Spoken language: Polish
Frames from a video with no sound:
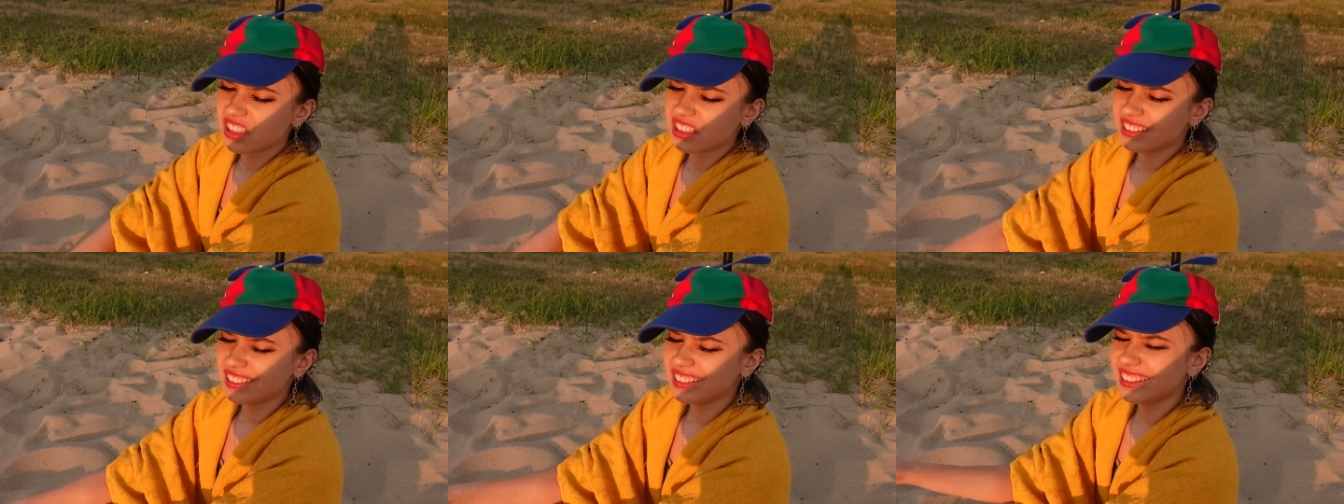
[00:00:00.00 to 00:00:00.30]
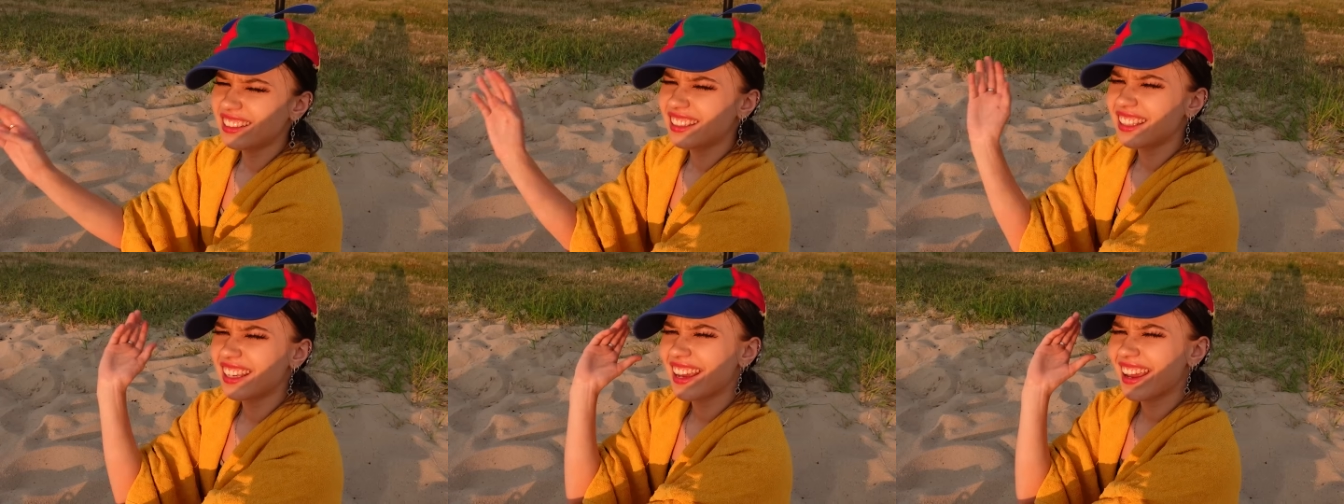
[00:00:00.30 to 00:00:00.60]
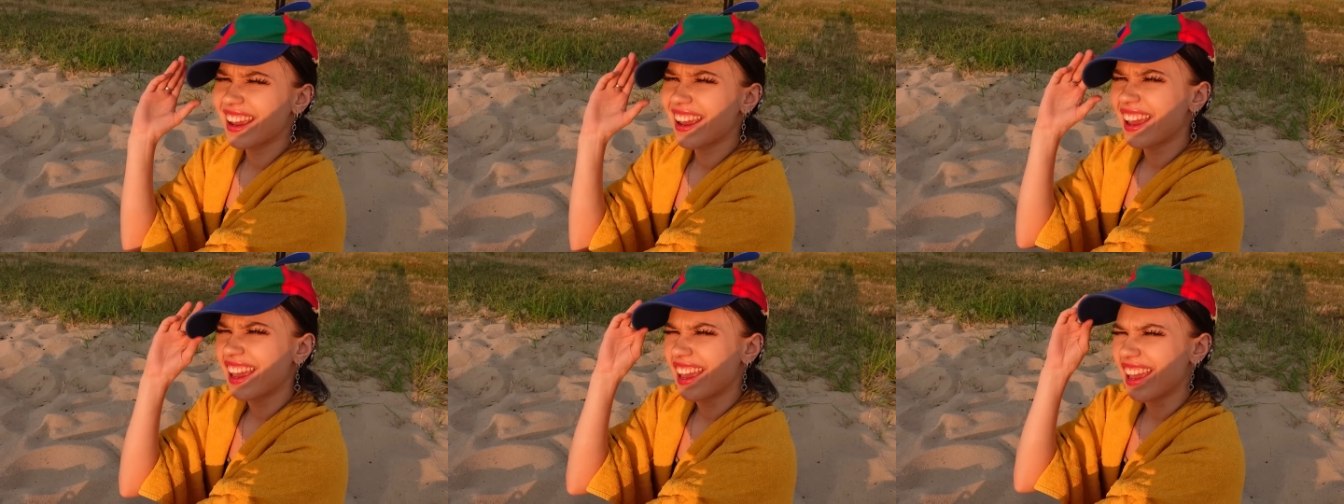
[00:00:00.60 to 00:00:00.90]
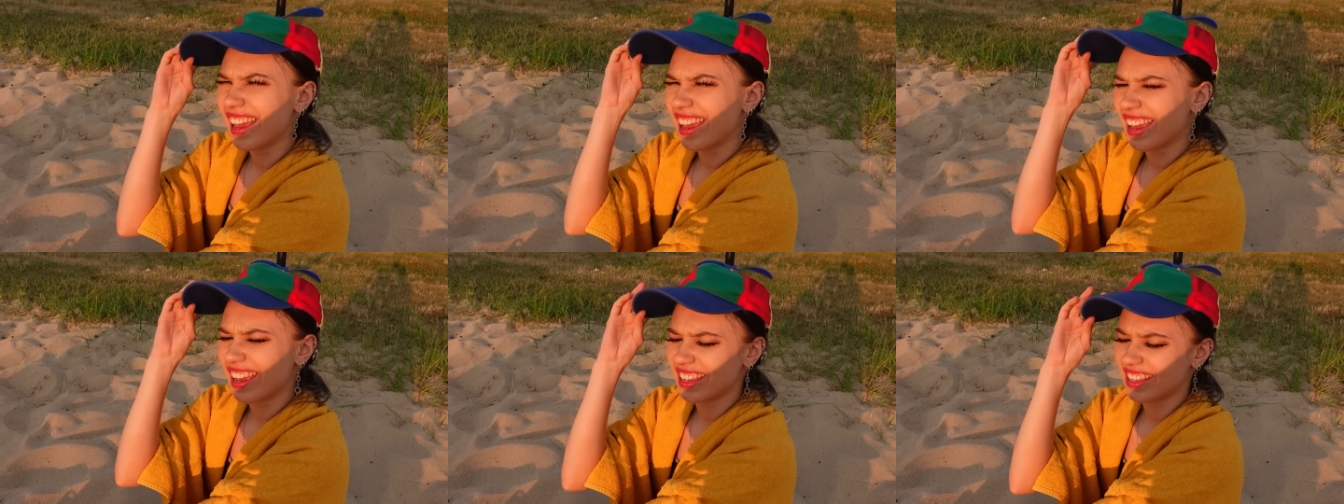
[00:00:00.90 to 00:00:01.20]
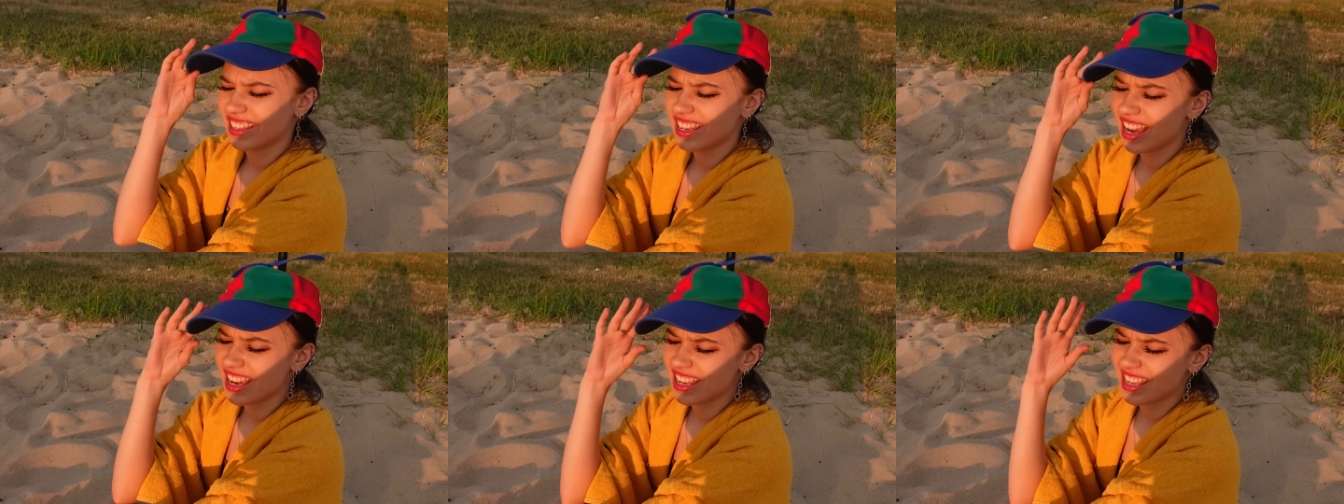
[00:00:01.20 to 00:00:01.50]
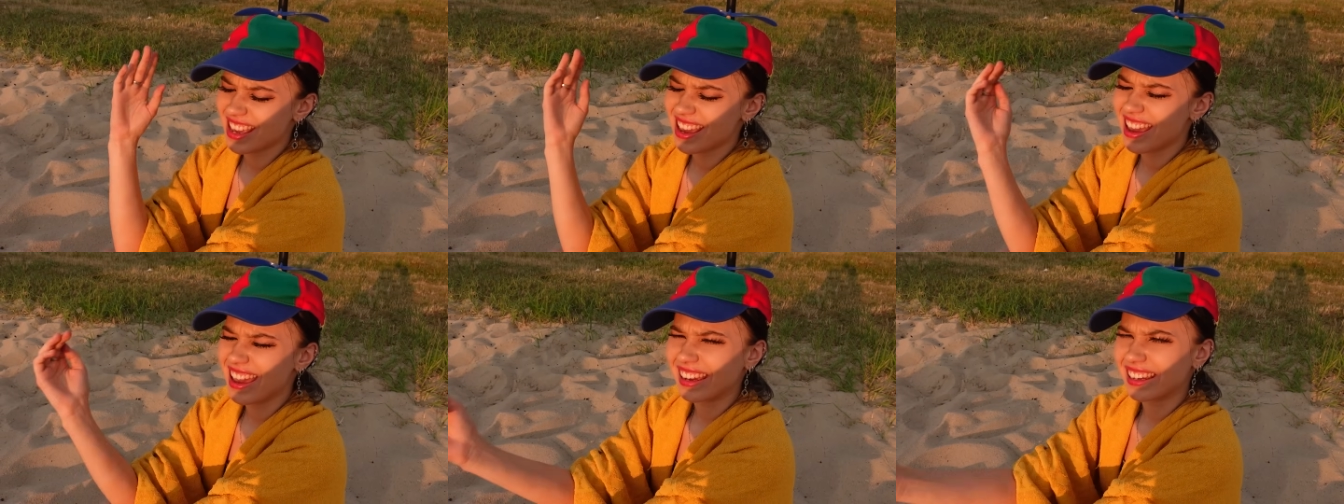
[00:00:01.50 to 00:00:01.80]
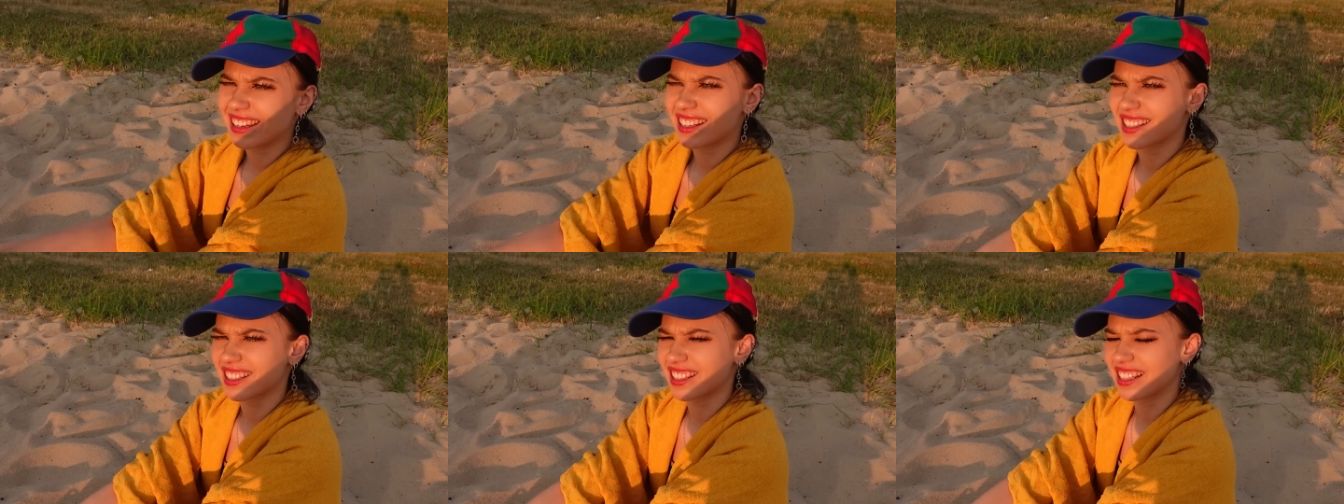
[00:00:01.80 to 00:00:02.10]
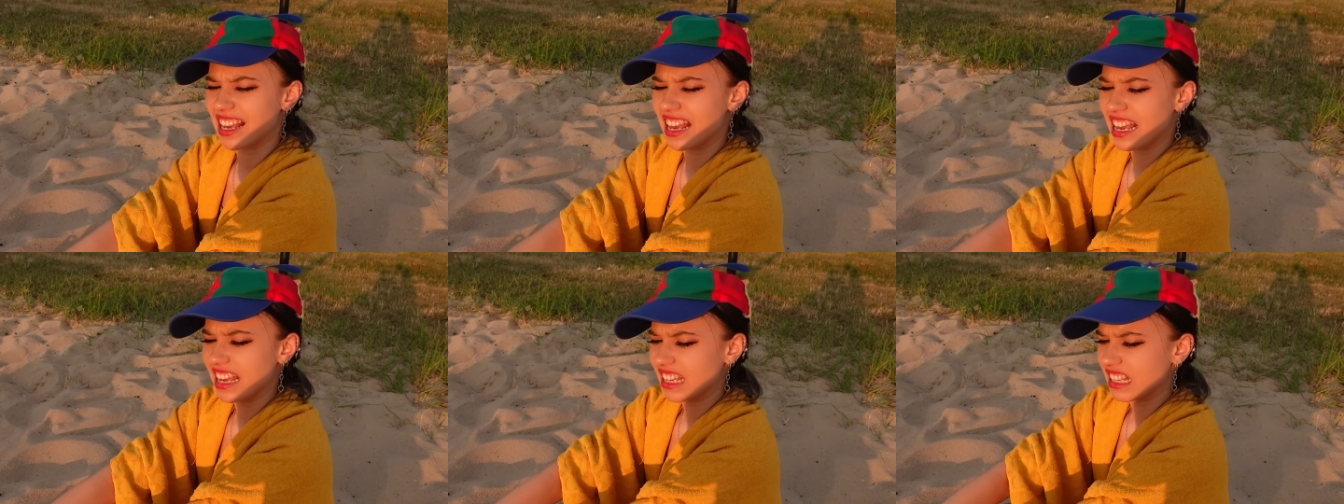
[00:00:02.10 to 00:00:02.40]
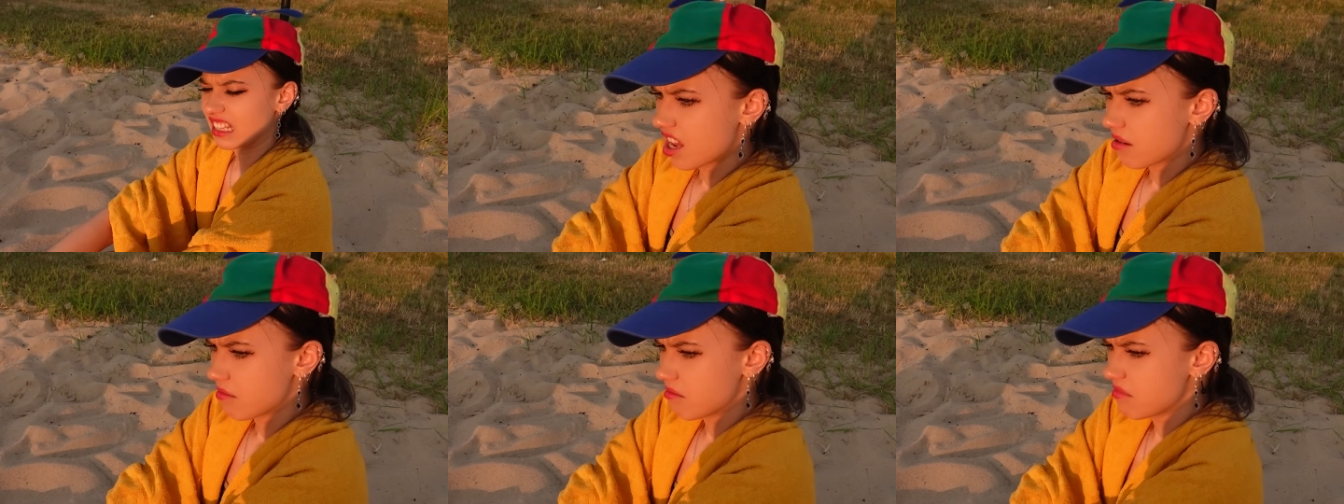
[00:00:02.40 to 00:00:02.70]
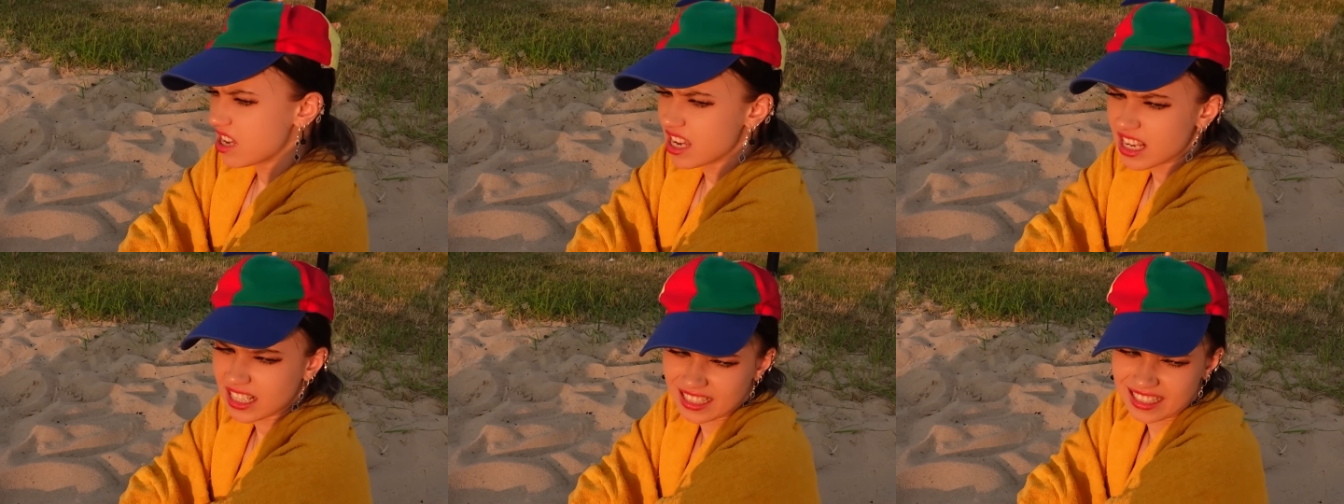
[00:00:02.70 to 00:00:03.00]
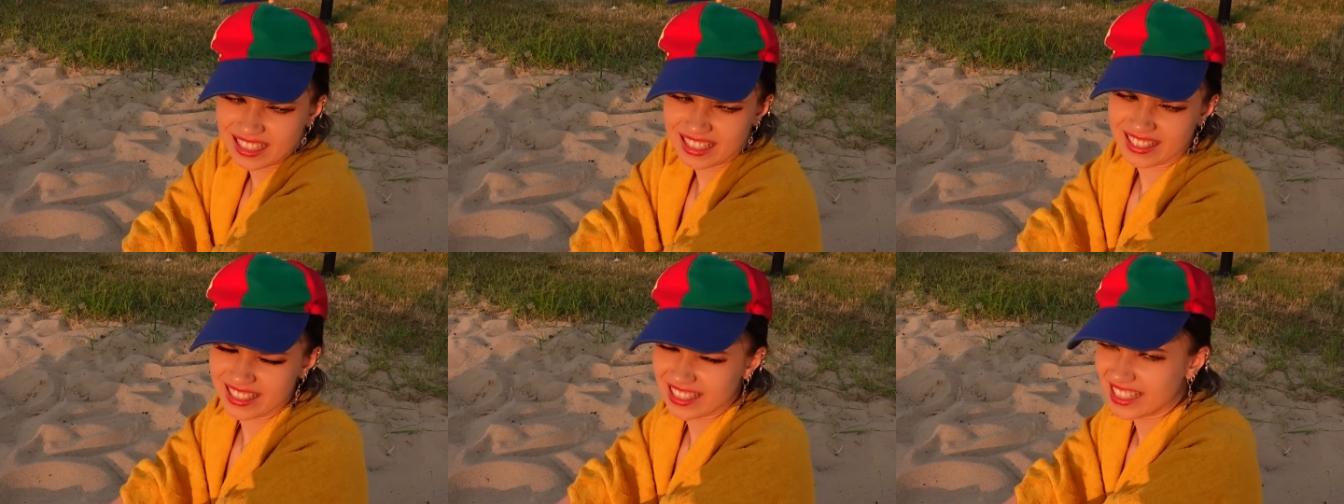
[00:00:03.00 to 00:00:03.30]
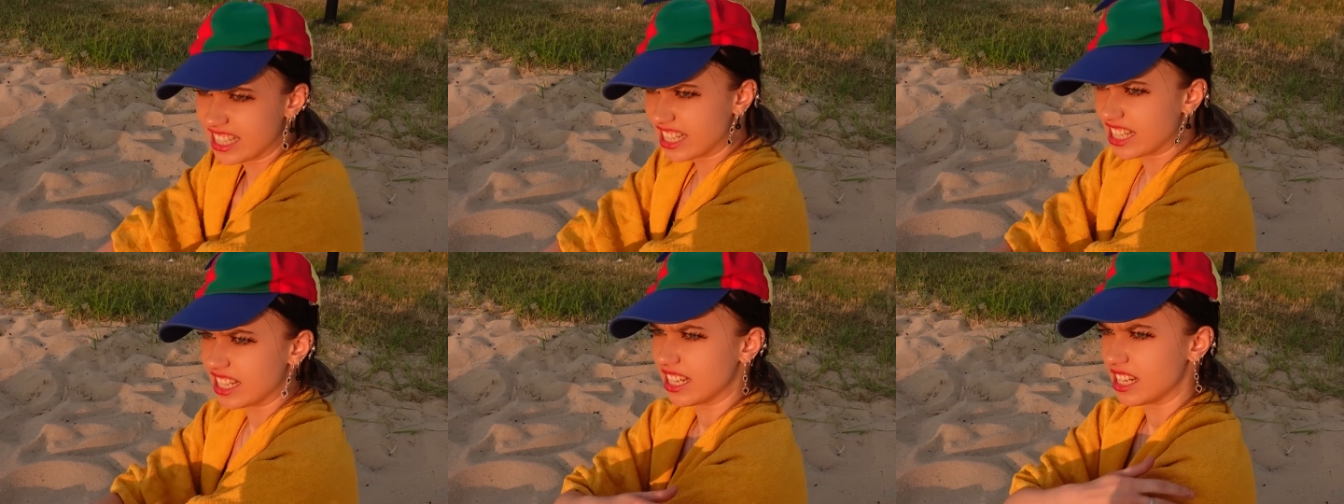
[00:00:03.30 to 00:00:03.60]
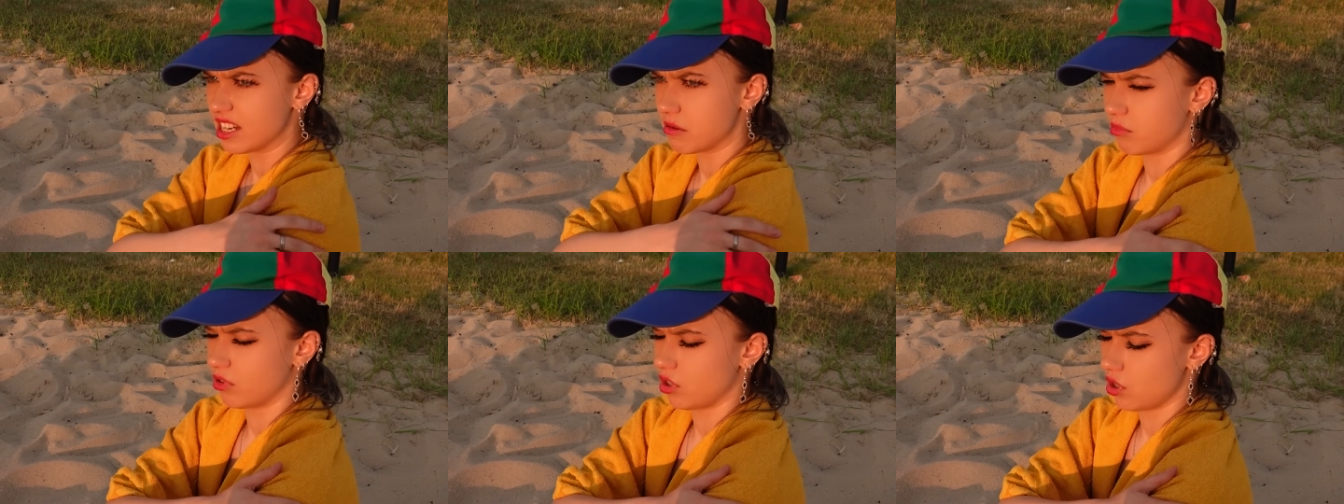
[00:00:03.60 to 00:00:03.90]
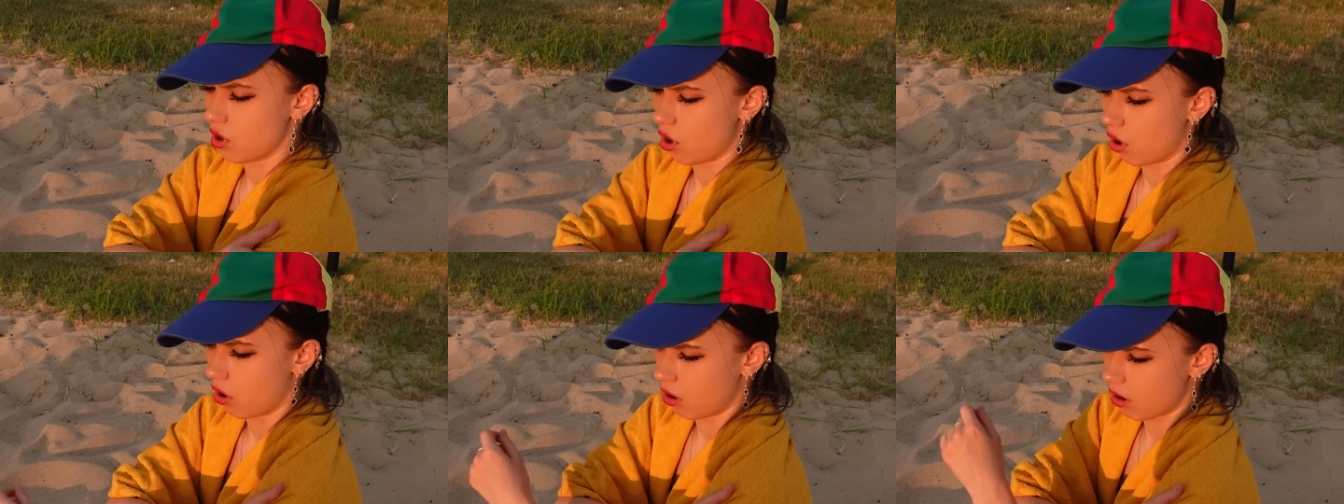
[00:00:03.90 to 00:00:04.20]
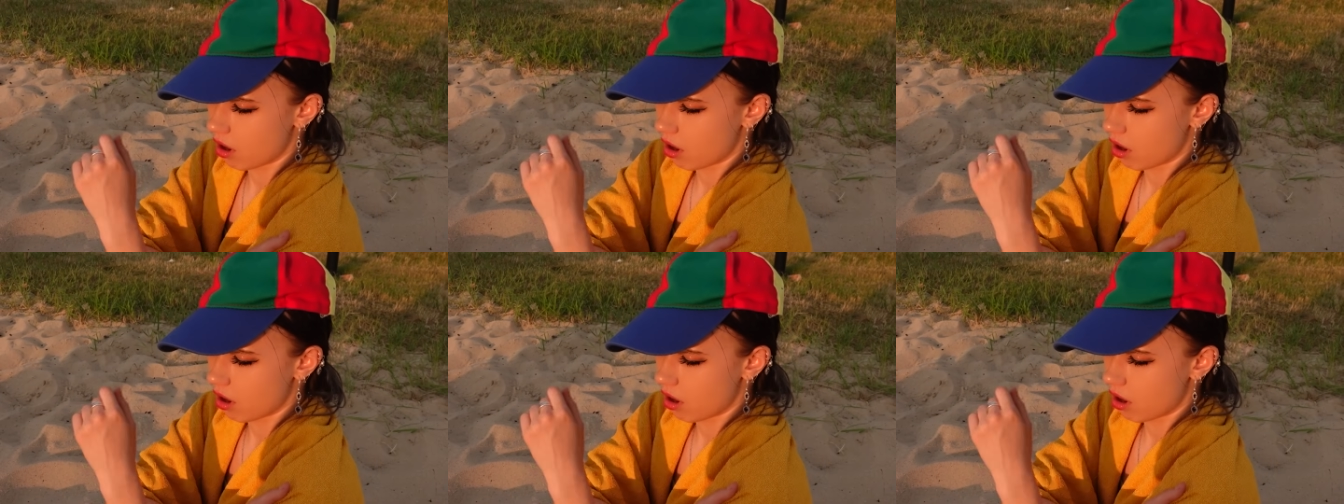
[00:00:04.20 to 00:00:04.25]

Nie, ja nie chcę. Mi jest zimno.